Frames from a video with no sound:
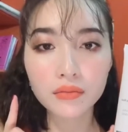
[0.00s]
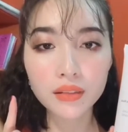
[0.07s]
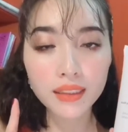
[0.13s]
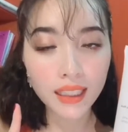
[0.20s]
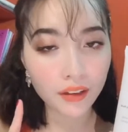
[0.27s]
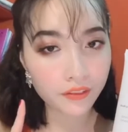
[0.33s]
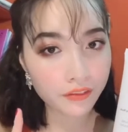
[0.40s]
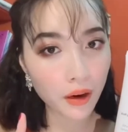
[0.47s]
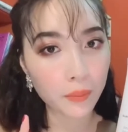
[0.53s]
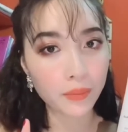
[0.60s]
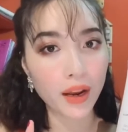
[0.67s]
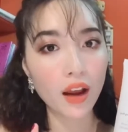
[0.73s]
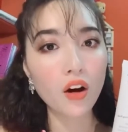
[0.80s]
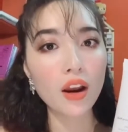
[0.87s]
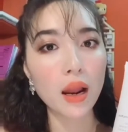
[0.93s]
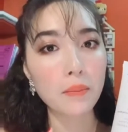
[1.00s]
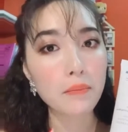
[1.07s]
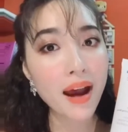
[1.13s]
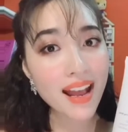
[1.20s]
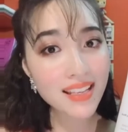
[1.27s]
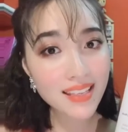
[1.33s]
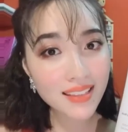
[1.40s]
Sản phẩm đã gọi là
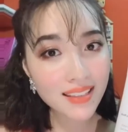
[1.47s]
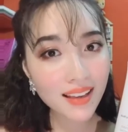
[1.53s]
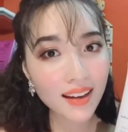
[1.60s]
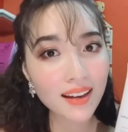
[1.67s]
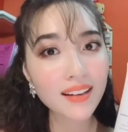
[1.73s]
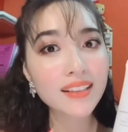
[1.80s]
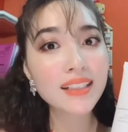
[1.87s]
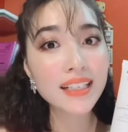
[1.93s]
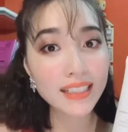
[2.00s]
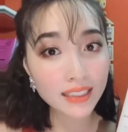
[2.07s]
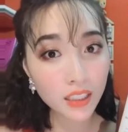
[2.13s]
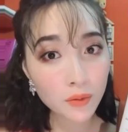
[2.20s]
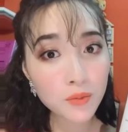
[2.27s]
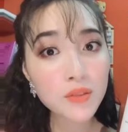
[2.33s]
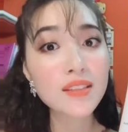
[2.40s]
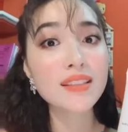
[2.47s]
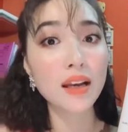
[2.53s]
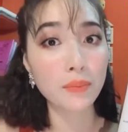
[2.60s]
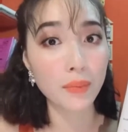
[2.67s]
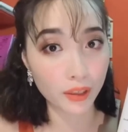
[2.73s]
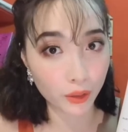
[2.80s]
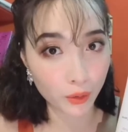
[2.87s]
mask detox da
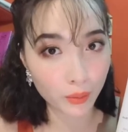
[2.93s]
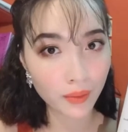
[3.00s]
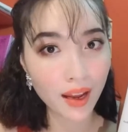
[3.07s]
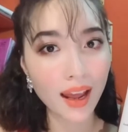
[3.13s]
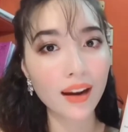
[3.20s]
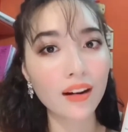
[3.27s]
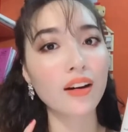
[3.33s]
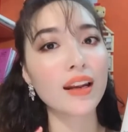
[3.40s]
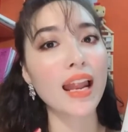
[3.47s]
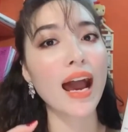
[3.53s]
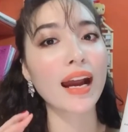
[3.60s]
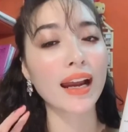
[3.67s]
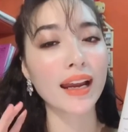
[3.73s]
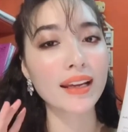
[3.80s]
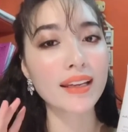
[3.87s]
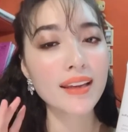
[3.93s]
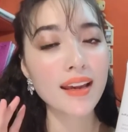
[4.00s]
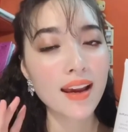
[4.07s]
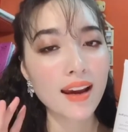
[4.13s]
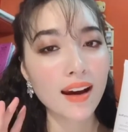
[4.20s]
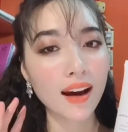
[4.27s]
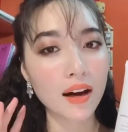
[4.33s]
mặt, đúng không ạ, gọi là cái
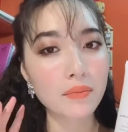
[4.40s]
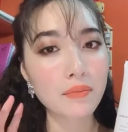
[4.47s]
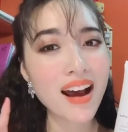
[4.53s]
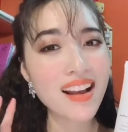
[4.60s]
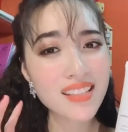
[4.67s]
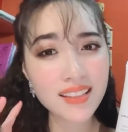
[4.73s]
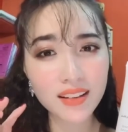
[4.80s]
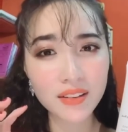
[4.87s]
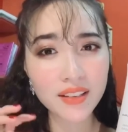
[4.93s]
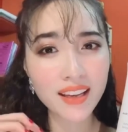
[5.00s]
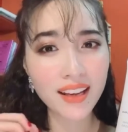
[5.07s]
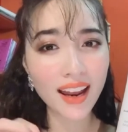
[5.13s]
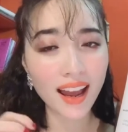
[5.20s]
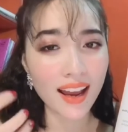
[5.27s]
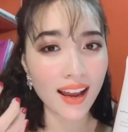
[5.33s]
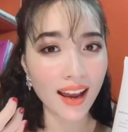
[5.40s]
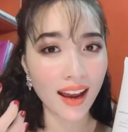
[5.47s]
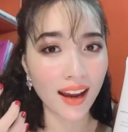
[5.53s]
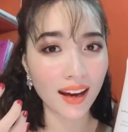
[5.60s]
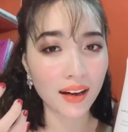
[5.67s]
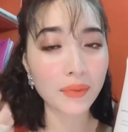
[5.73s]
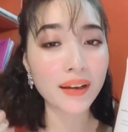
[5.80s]
uh, mask có nghĩa là uh,
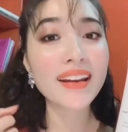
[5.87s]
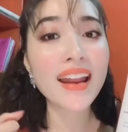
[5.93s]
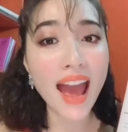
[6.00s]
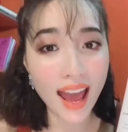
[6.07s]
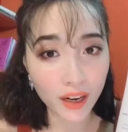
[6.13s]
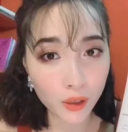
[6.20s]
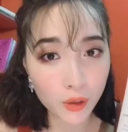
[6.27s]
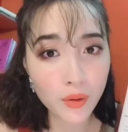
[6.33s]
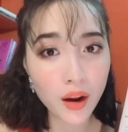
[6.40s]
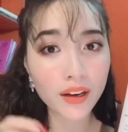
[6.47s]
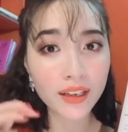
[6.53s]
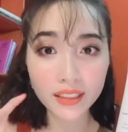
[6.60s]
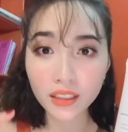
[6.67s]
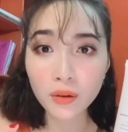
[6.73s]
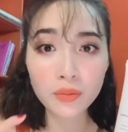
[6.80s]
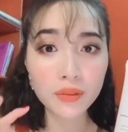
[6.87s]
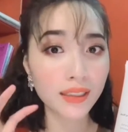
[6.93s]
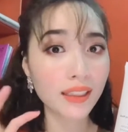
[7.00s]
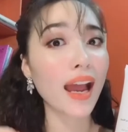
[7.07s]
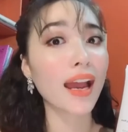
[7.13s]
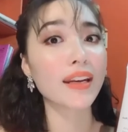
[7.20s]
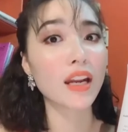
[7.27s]
mặt nạ, đúng không ạ, detox đã
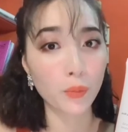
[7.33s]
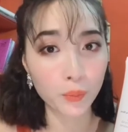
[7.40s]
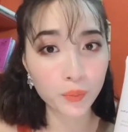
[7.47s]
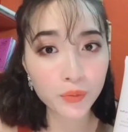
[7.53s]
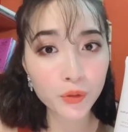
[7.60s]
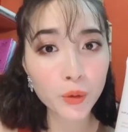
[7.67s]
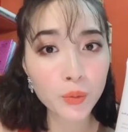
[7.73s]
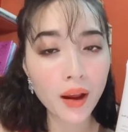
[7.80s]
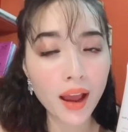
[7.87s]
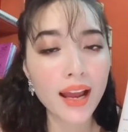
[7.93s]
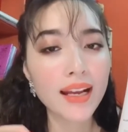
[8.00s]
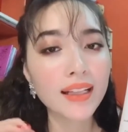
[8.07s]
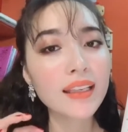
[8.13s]
thải độc, đúng không ạ.